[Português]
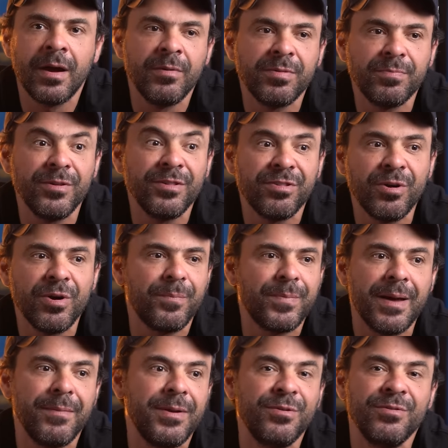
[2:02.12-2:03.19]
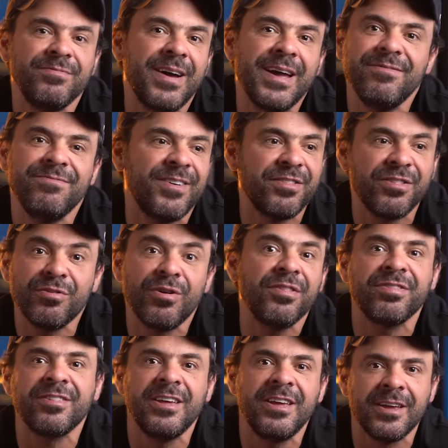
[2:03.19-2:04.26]
É uma exposição que para mim não vai fazer
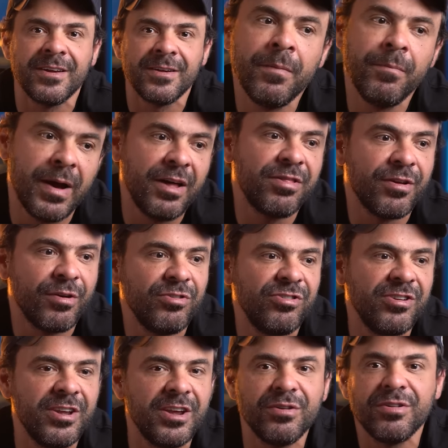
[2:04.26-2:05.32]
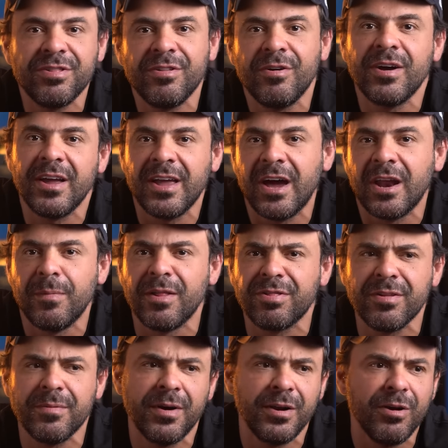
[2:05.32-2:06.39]
cosquinha. Mas é um dinheiro que se eu ganhar numa
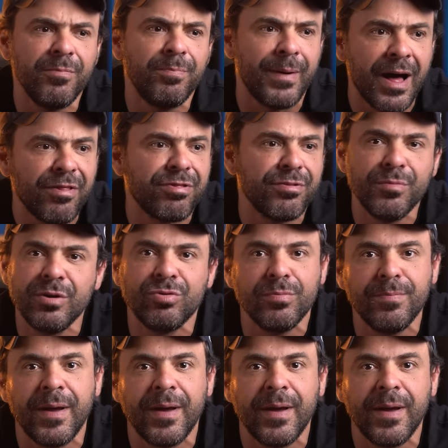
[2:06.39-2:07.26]
semana eu passo muito